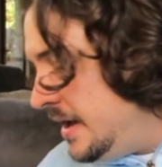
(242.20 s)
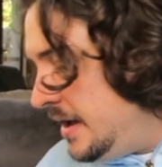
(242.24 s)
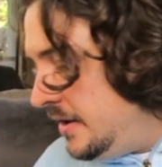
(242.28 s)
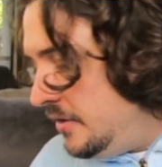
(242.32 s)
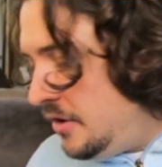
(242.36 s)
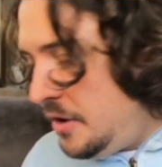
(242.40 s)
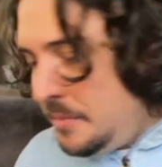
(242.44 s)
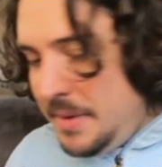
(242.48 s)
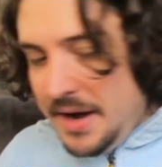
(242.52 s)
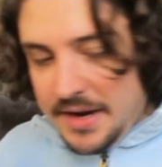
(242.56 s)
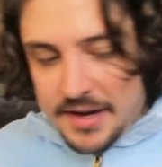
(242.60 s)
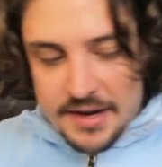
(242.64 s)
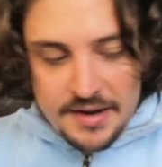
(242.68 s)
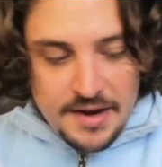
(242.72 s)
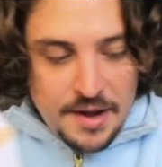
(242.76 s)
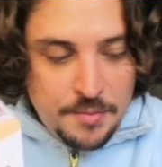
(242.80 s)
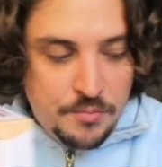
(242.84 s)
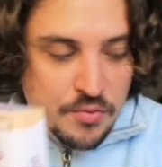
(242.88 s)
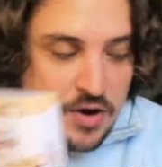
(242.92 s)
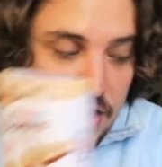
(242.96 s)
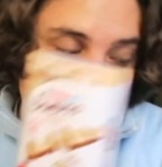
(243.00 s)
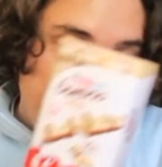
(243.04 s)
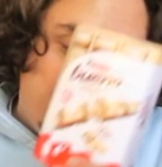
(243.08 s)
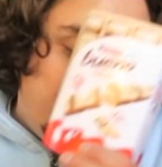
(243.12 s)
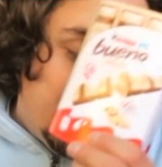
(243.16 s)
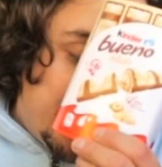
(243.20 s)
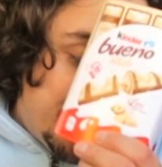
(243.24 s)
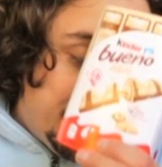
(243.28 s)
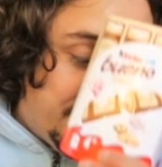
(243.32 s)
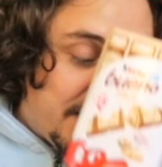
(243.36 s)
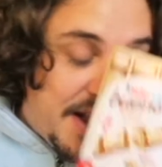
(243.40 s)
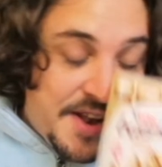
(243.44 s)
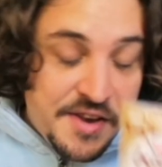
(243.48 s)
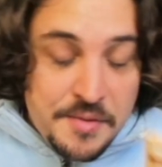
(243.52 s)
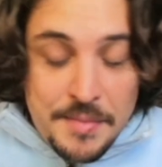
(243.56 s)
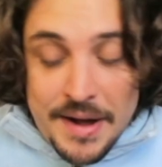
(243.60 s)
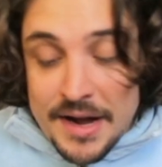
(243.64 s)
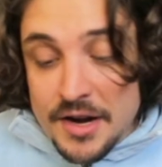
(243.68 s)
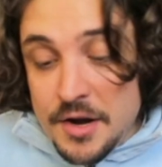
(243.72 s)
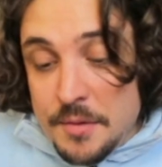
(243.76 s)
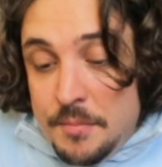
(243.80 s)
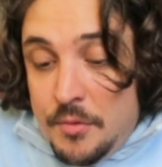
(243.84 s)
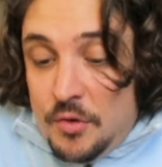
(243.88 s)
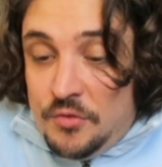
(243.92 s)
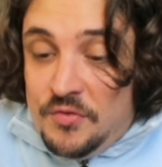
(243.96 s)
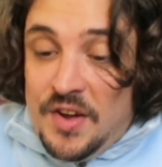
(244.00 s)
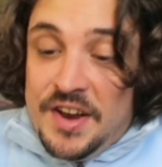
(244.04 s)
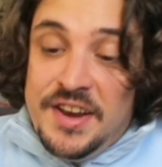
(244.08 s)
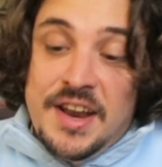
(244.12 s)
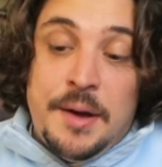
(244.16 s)
Nochmal Kinder Bueno, weil sie halt im
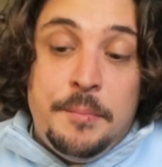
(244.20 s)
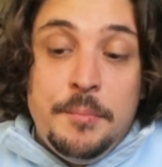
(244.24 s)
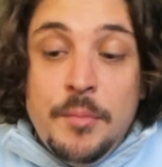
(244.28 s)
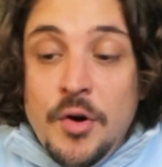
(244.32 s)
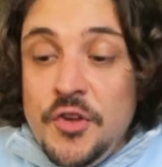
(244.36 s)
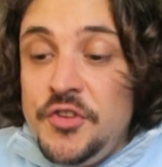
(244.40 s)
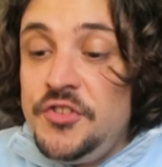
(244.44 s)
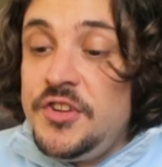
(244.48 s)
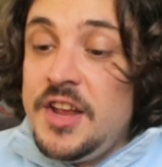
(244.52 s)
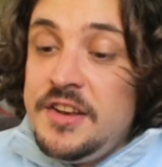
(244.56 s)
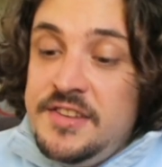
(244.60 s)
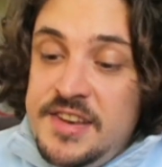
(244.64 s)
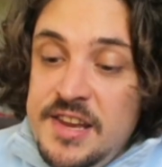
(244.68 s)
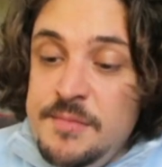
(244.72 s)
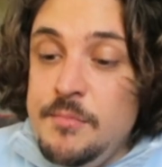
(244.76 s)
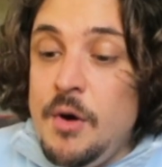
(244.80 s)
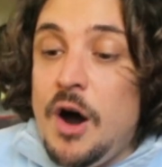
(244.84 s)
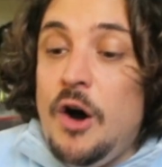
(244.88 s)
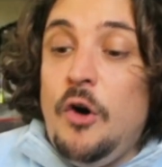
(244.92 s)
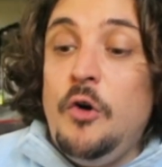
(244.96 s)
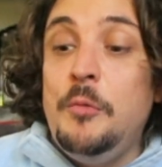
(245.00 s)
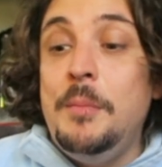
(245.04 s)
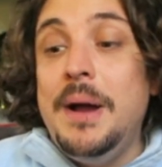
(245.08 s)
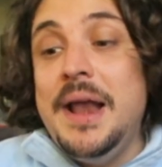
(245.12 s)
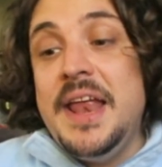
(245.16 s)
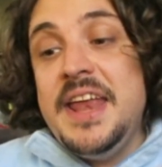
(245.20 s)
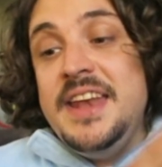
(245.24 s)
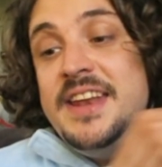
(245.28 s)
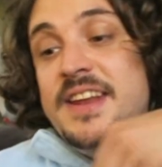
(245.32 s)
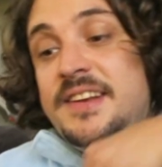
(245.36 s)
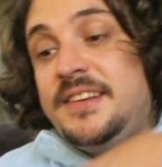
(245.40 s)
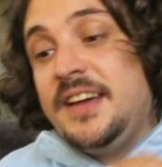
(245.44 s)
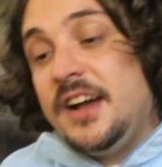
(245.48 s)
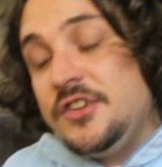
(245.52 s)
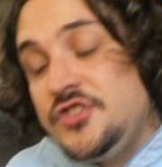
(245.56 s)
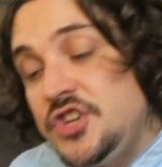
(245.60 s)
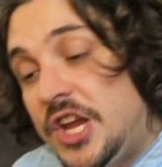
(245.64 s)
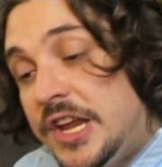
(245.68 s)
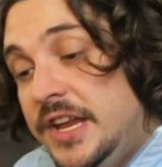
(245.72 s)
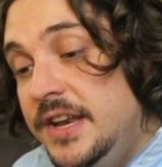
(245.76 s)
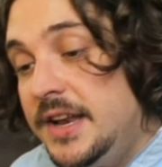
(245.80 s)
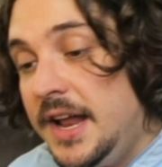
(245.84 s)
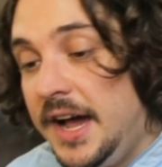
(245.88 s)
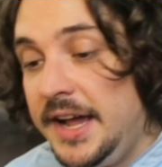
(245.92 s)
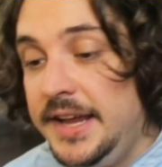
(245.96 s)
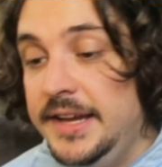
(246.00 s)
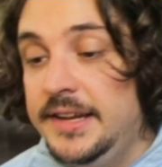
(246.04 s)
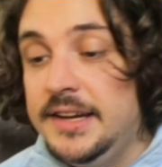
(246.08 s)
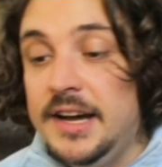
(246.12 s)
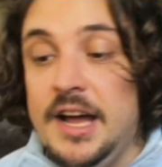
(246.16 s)
Angebot waren, da muss der Timo auch mal in die Tasche
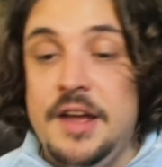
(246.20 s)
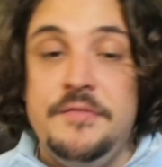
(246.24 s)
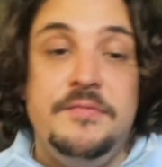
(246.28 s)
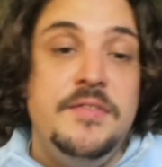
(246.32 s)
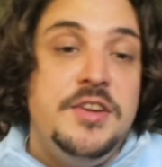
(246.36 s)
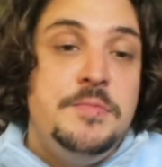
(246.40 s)
hineingreifen.